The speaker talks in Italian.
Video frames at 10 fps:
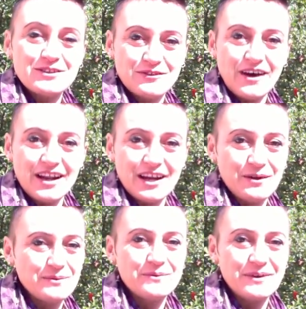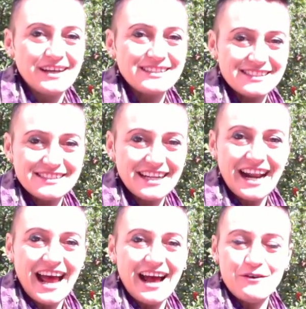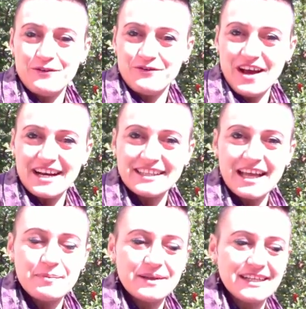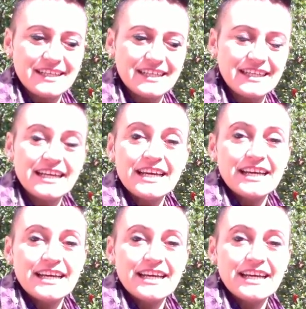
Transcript: fare una stra offerta per chi